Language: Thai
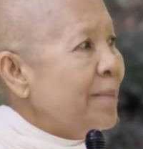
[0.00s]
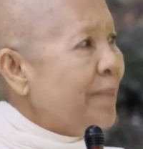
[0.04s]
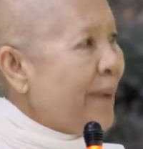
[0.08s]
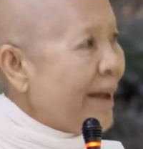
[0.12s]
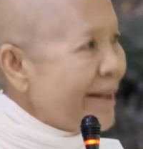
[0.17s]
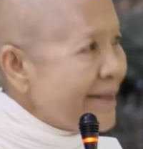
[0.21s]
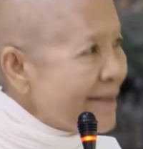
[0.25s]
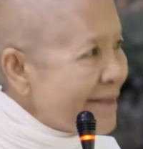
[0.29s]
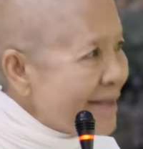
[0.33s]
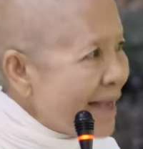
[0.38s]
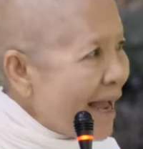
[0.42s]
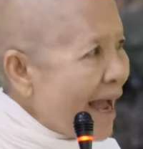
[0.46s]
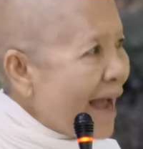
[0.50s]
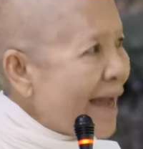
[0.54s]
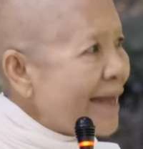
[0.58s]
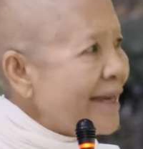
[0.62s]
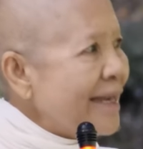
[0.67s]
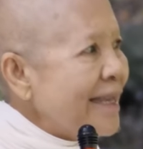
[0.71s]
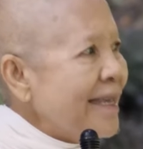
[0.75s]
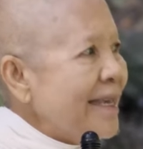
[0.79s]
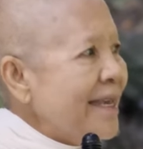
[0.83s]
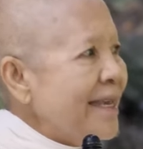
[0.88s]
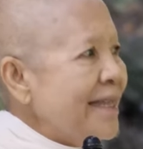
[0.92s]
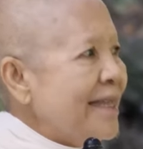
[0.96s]
พรรษา
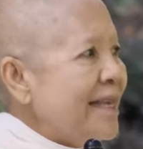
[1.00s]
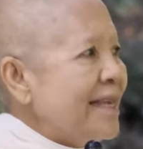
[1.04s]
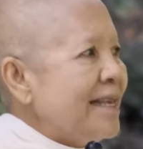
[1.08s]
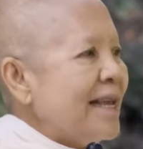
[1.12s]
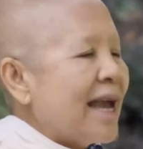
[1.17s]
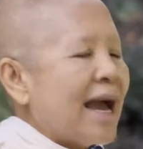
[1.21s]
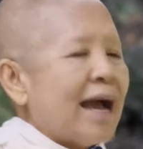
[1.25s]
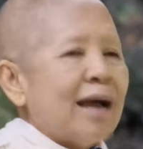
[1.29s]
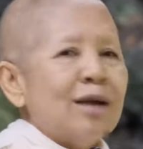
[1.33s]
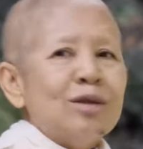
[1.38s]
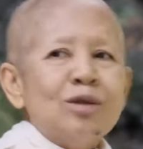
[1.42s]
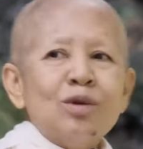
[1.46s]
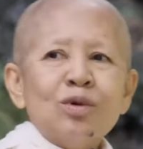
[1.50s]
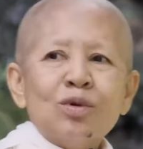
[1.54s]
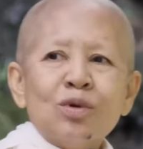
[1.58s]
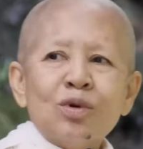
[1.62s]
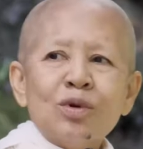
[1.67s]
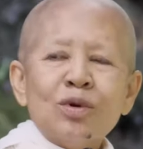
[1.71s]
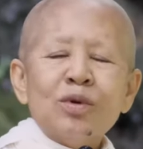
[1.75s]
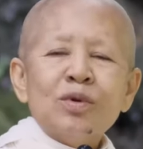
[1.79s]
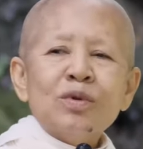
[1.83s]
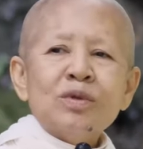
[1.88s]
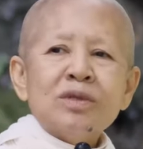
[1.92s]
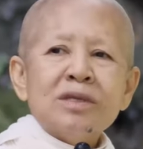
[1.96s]
นี้ที่อยากให้ทุกค
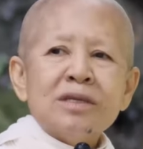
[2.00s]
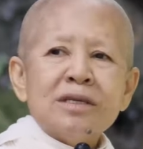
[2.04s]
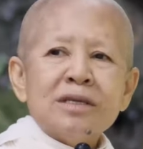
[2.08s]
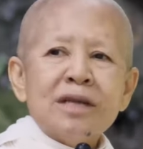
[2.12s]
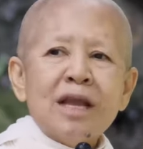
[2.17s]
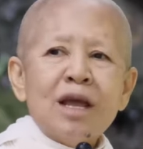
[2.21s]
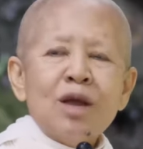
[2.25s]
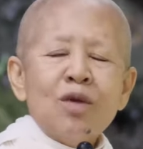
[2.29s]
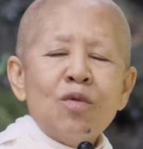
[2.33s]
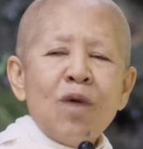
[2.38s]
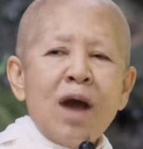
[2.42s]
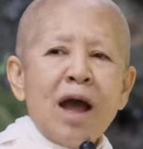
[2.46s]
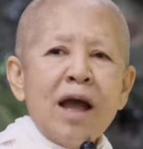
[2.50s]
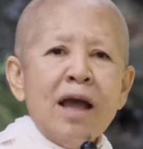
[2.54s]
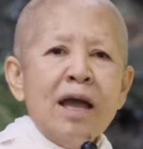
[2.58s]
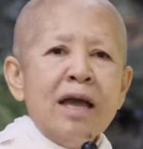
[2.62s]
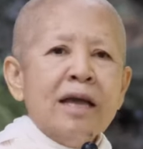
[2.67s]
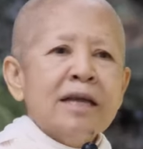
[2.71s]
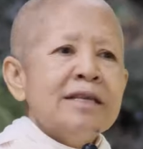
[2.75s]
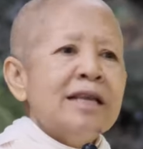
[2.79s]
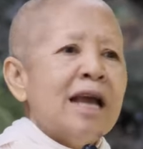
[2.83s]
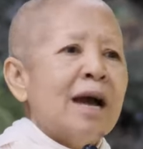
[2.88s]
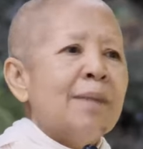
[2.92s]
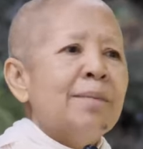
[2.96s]
นรู้สึกได้ว่า
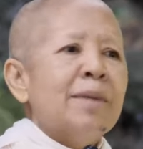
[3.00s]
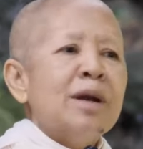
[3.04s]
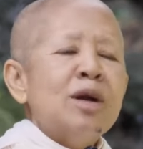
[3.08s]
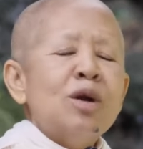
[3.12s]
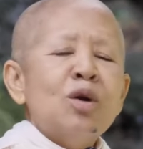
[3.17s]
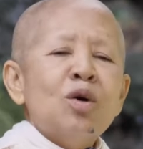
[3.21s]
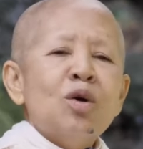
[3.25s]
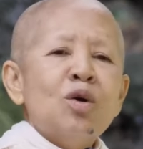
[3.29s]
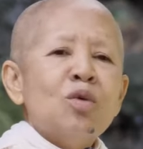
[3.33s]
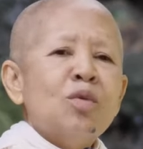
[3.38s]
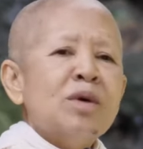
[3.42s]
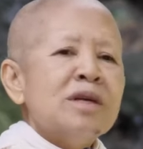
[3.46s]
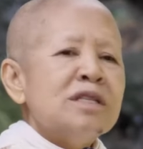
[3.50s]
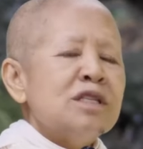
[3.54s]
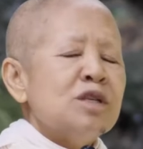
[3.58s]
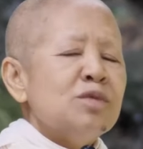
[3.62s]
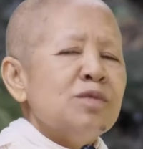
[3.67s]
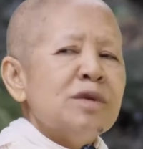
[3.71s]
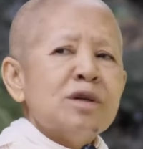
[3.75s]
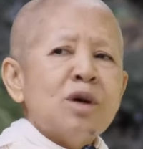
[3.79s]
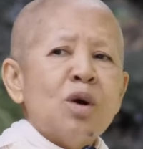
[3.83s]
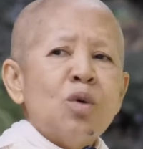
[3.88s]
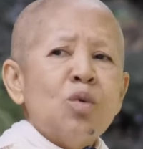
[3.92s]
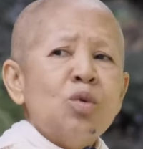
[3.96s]
อย่ามโนว่าชี
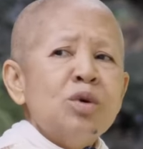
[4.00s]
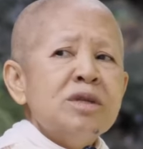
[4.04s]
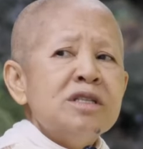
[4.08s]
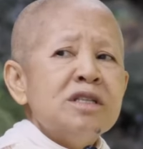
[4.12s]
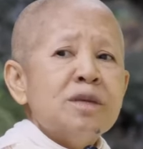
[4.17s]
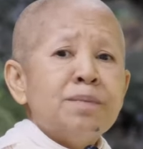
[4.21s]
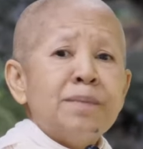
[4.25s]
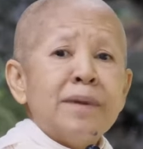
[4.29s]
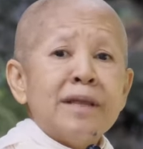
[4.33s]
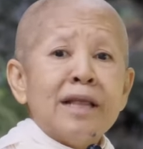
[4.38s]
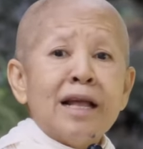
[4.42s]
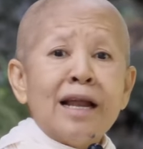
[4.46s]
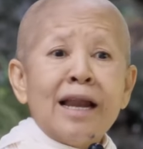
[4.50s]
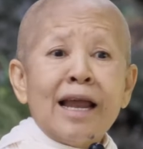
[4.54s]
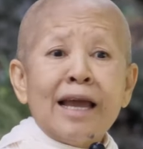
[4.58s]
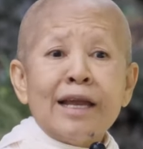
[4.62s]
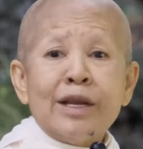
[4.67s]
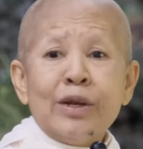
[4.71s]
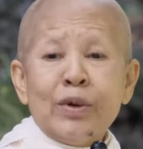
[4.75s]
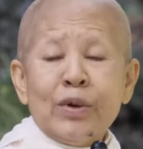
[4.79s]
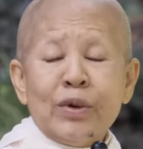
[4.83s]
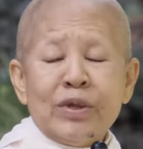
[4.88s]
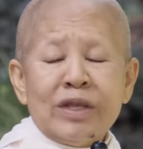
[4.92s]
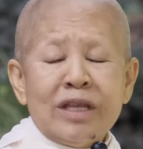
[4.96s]
วิตของคุณจะเป็นอะไร
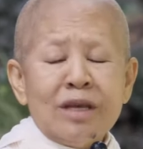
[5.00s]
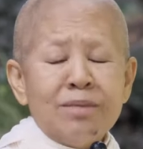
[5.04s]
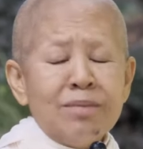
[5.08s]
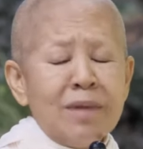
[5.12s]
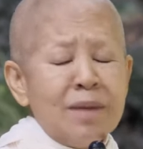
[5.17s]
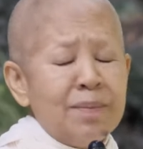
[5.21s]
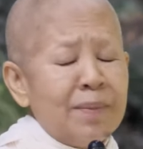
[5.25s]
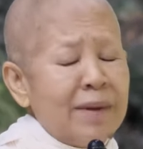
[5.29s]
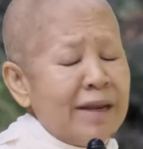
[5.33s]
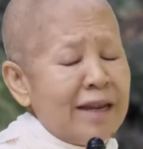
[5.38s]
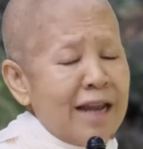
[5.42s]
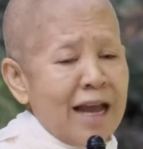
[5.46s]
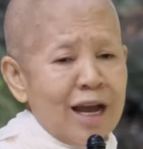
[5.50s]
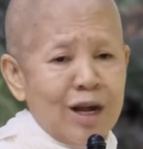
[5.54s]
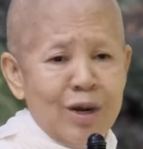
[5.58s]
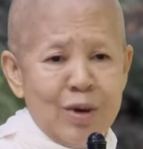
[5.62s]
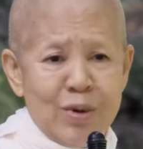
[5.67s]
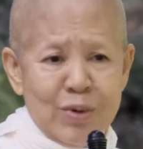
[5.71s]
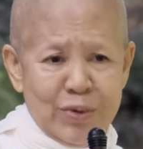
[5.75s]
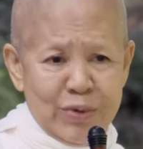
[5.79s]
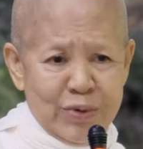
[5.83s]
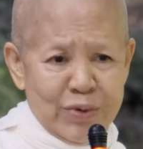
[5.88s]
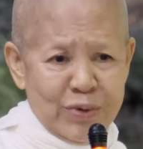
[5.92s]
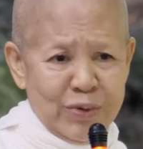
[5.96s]
โดยที่ไม่เป็นนัก
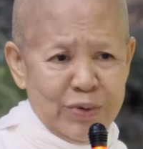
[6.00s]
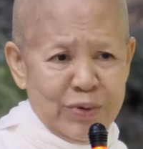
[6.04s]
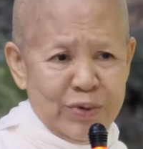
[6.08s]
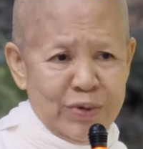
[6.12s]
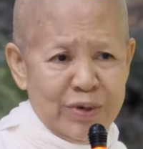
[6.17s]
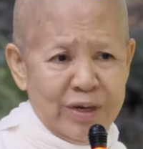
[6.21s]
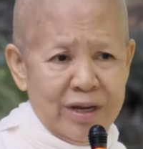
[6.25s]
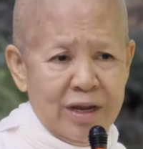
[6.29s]
ลงทุน